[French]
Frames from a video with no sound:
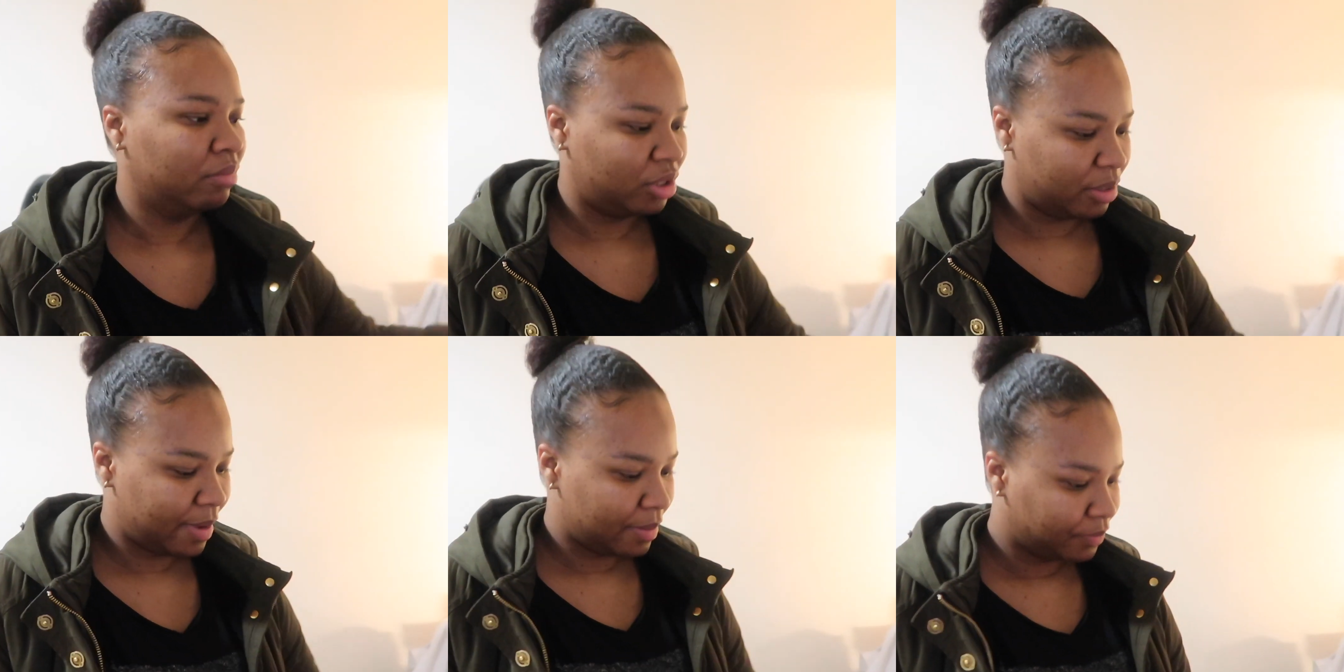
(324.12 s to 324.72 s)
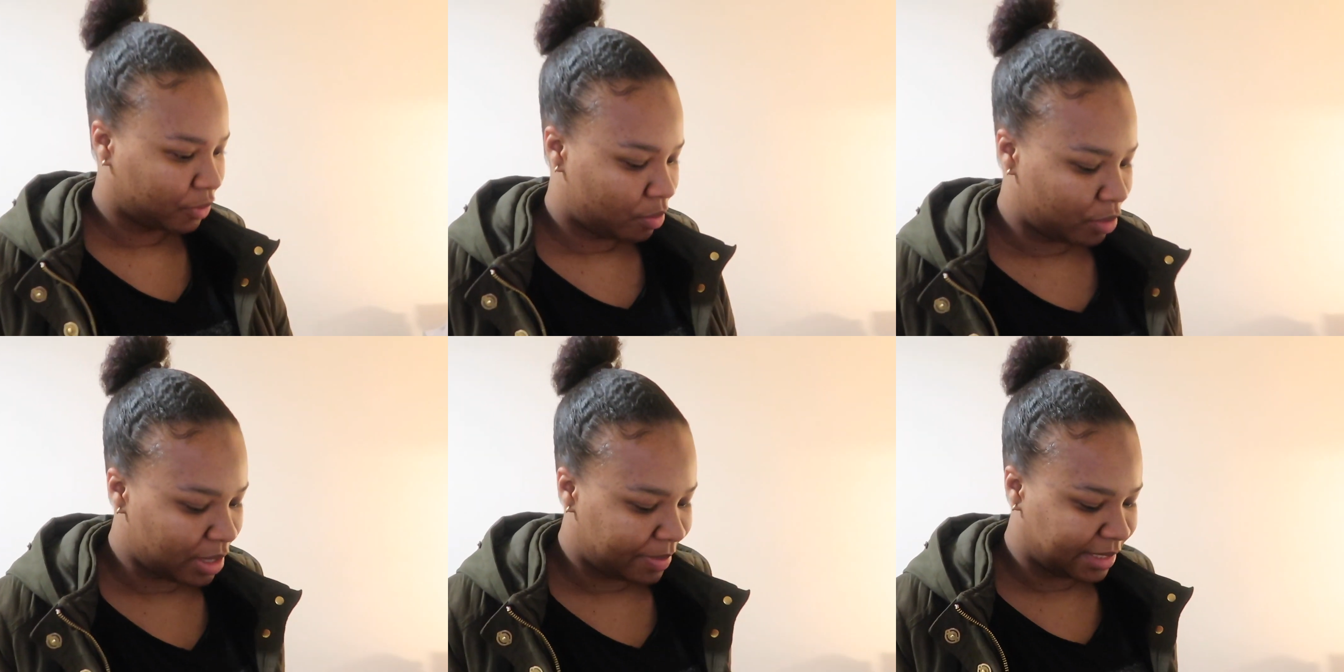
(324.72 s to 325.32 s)
je sais pas,
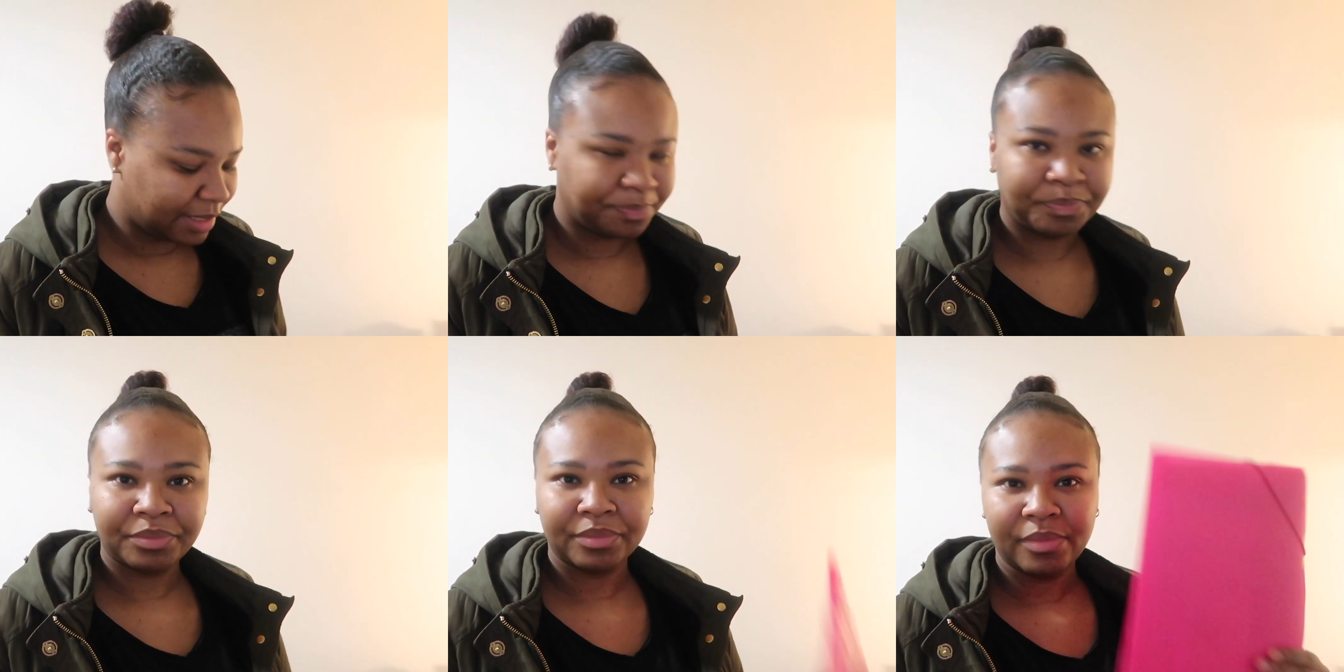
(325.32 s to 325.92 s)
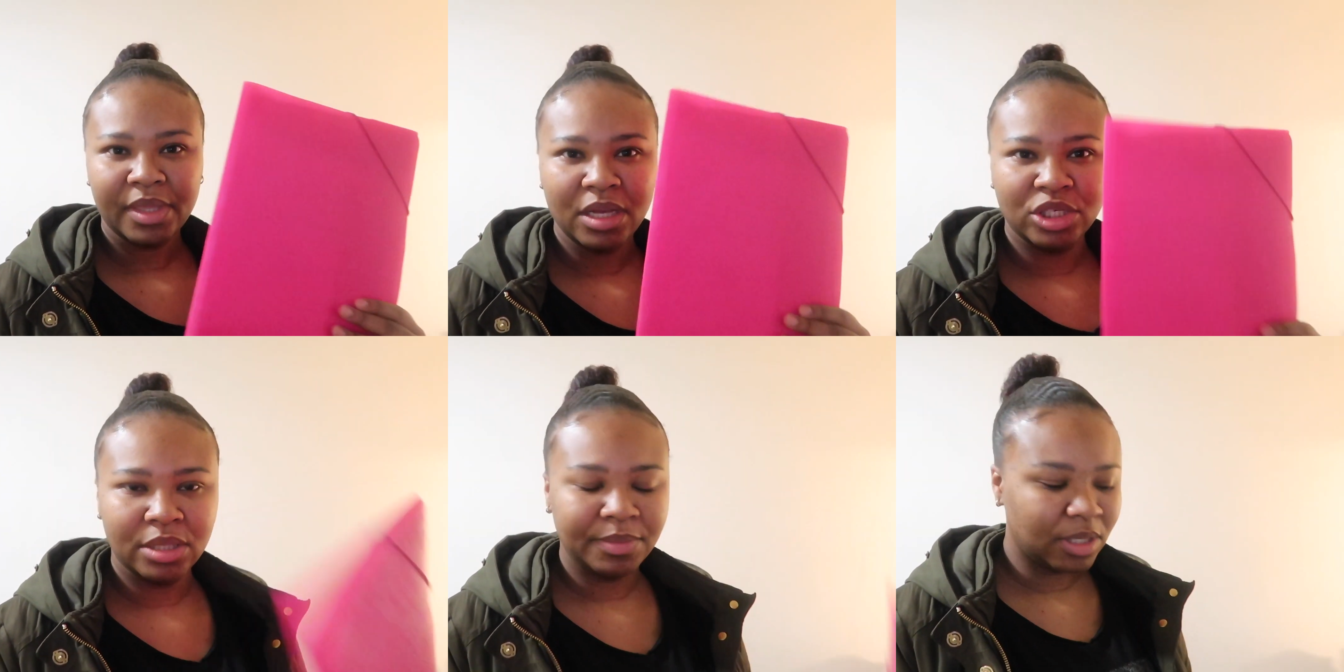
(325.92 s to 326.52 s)
comment on appelle ça
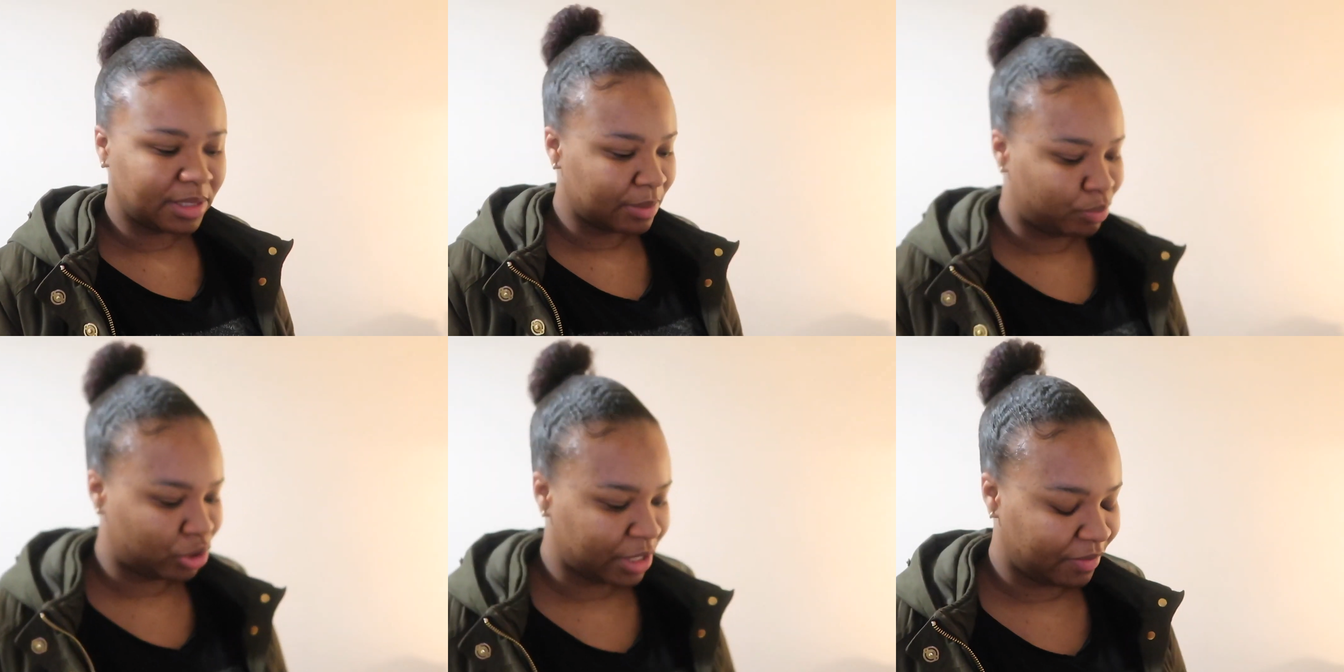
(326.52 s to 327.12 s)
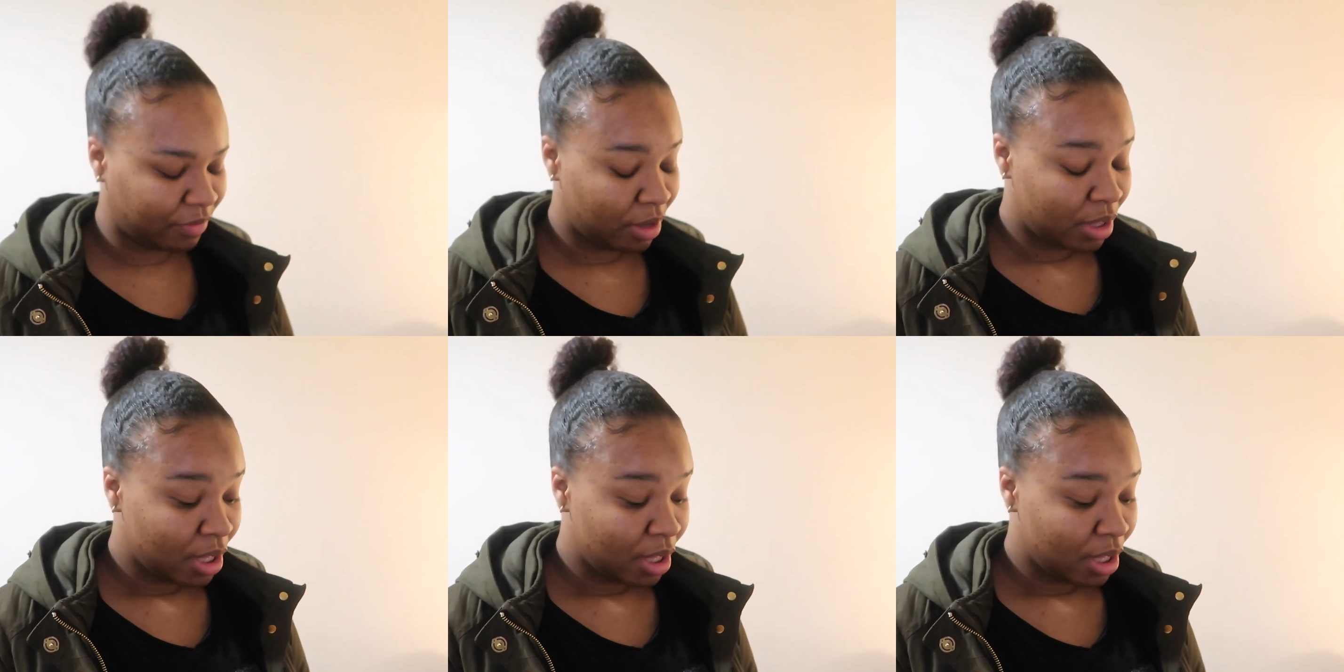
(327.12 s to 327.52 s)
je l'ai mis dans cette pochette.